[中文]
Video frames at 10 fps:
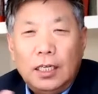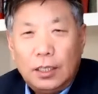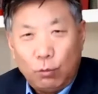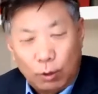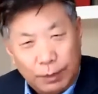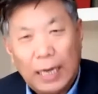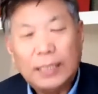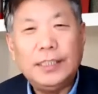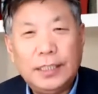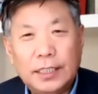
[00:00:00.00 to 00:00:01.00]
我们还
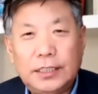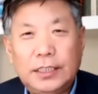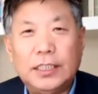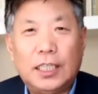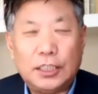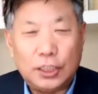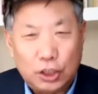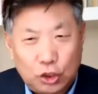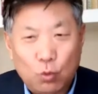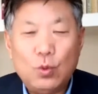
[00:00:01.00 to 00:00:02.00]
是一个系的，是
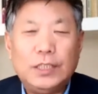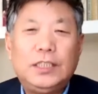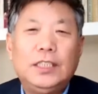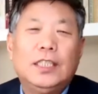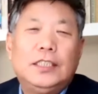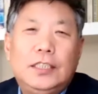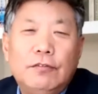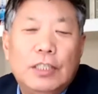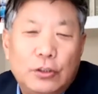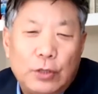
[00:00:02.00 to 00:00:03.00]
中文系的
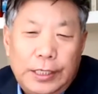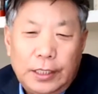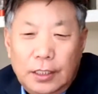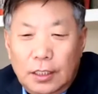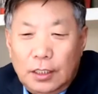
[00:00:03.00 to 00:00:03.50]
新闻专业，